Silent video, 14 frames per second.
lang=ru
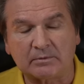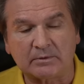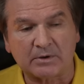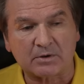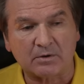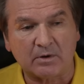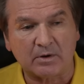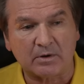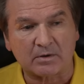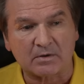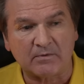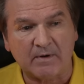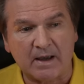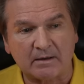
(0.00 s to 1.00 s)
историю
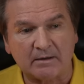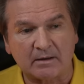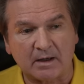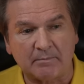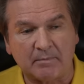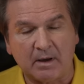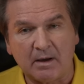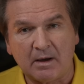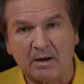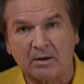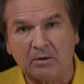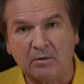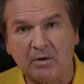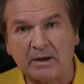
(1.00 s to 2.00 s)
с Вагнером,
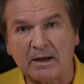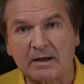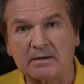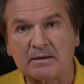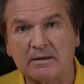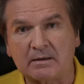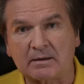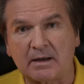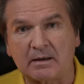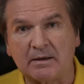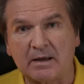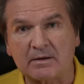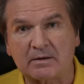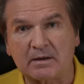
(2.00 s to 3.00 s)
ну а как, здесь, как
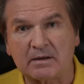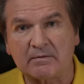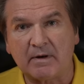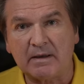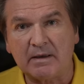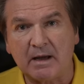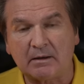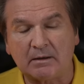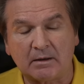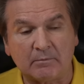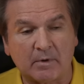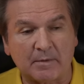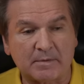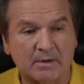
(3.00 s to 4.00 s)
началась война,
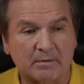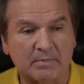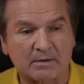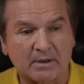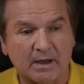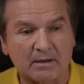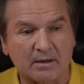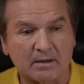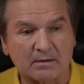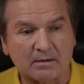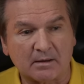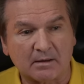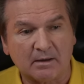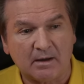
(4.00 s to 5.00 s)
там вообще
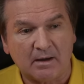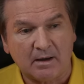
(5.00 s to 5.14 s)
бесконечно.